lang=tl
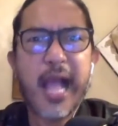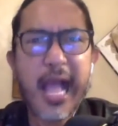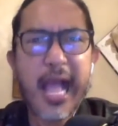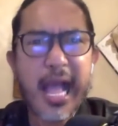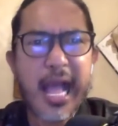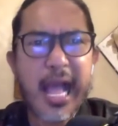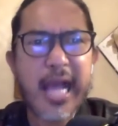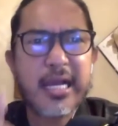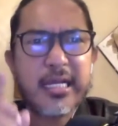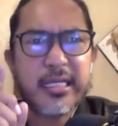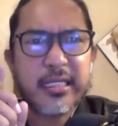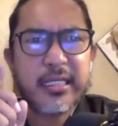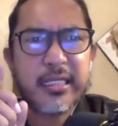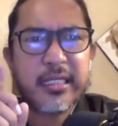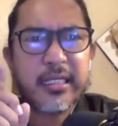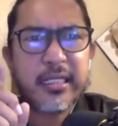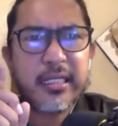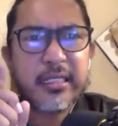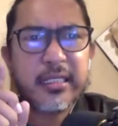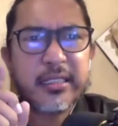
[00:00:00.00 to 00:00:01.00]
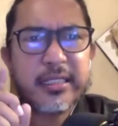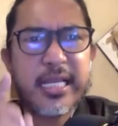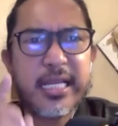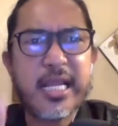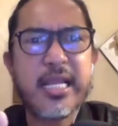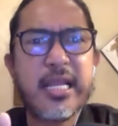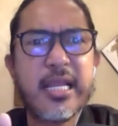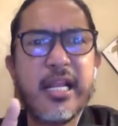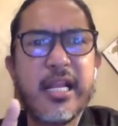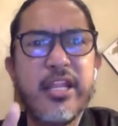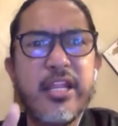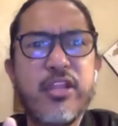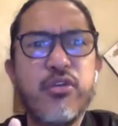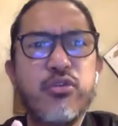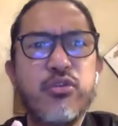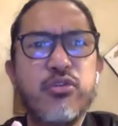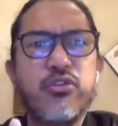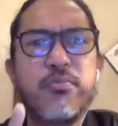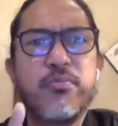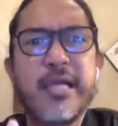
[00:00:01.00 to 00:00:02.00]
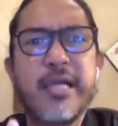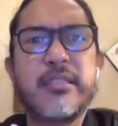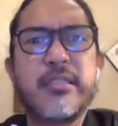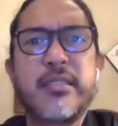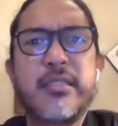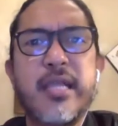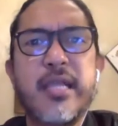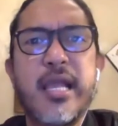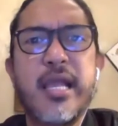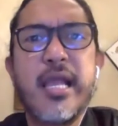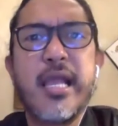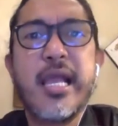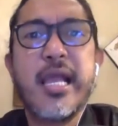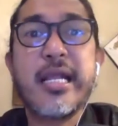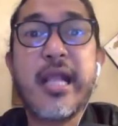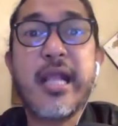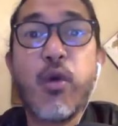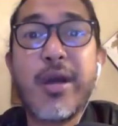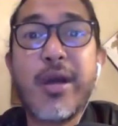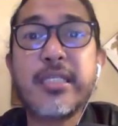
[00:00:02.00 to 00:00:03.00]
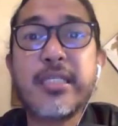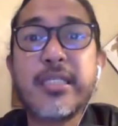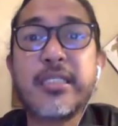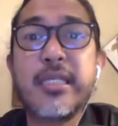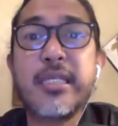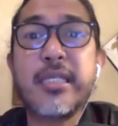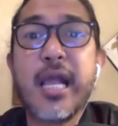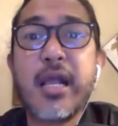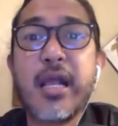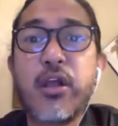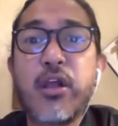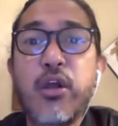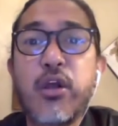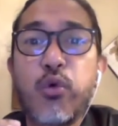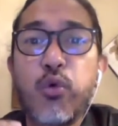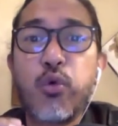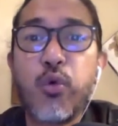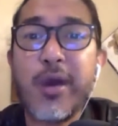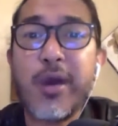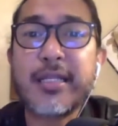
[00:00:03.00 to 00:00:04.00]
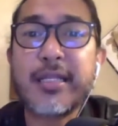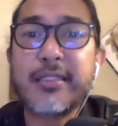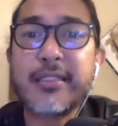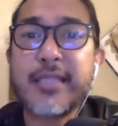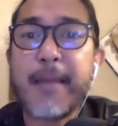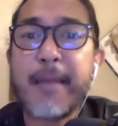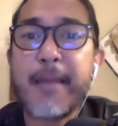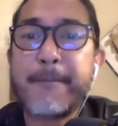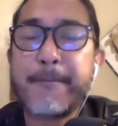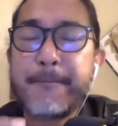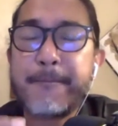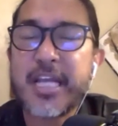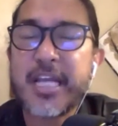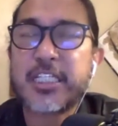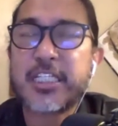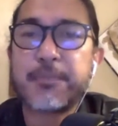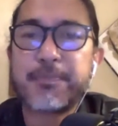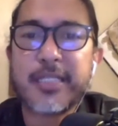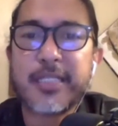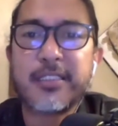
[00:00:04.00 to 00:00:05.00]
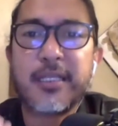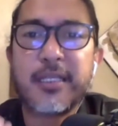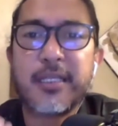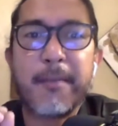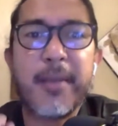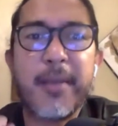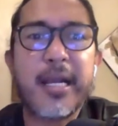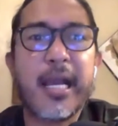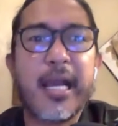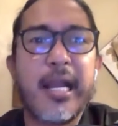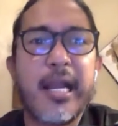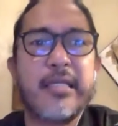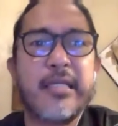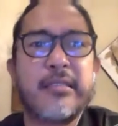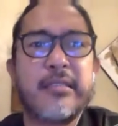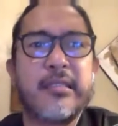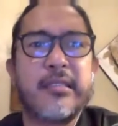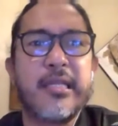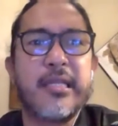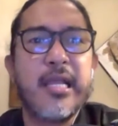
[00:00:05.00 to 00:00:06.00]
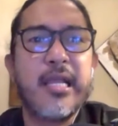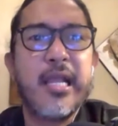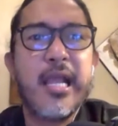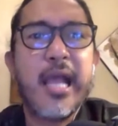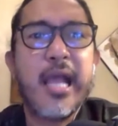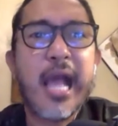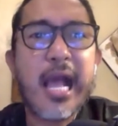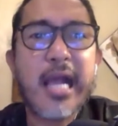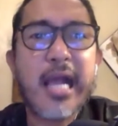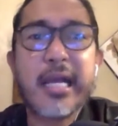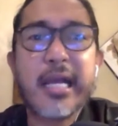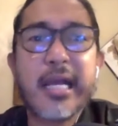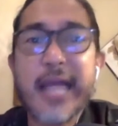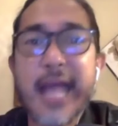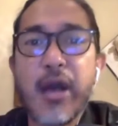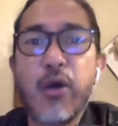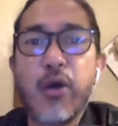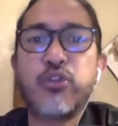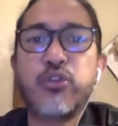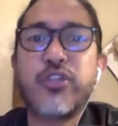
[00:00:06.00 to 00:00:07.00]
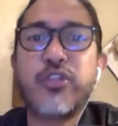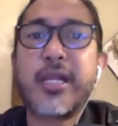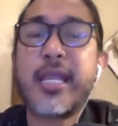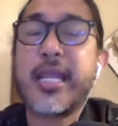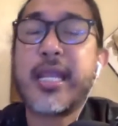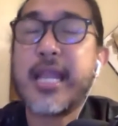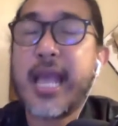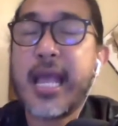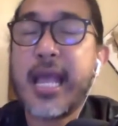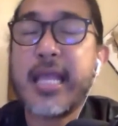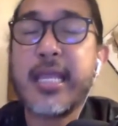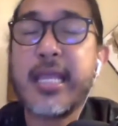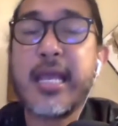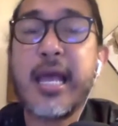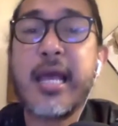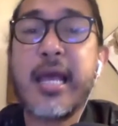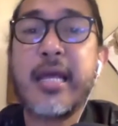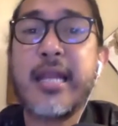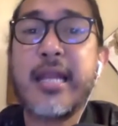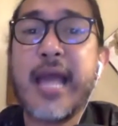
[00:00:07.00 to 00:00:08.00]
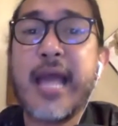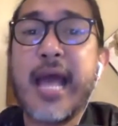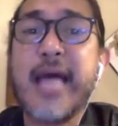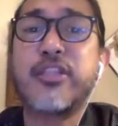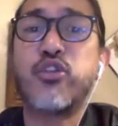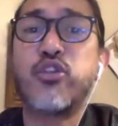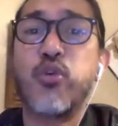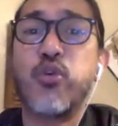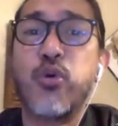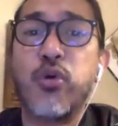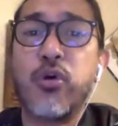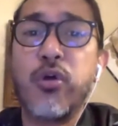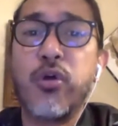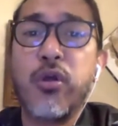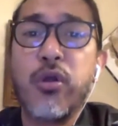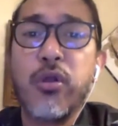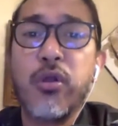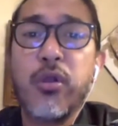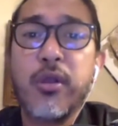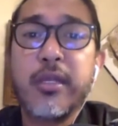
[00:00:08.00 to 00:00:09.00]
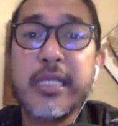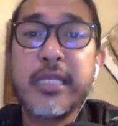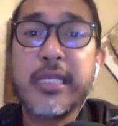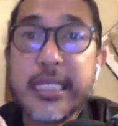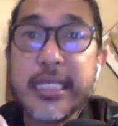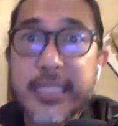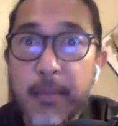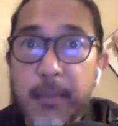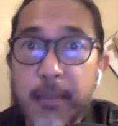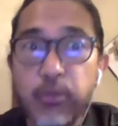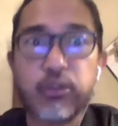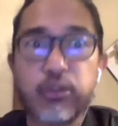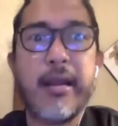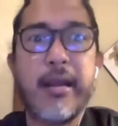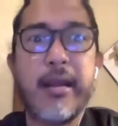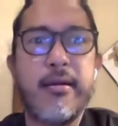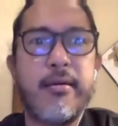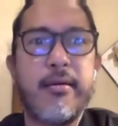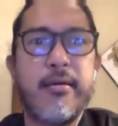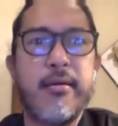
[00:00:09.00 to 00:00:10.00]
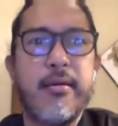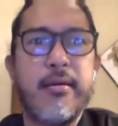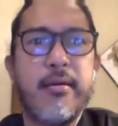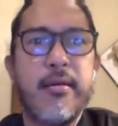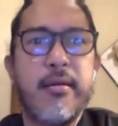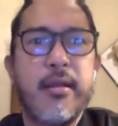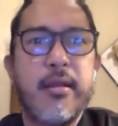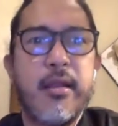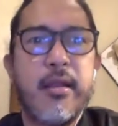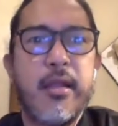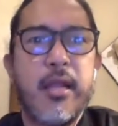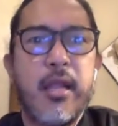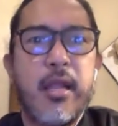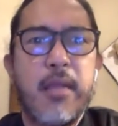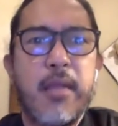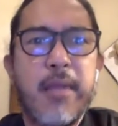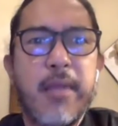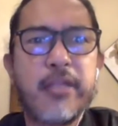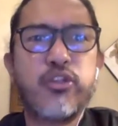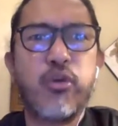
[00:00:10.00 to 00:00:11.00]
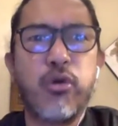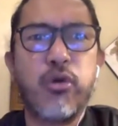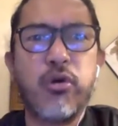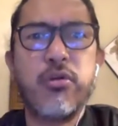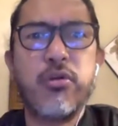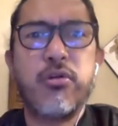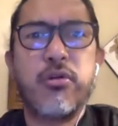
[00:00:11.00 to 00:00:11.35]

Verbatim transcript: Ang single-use mask gawas nga kwarta paspas makalas ang kadaot sa kinahiyahan atong gisamutan. Pagtuon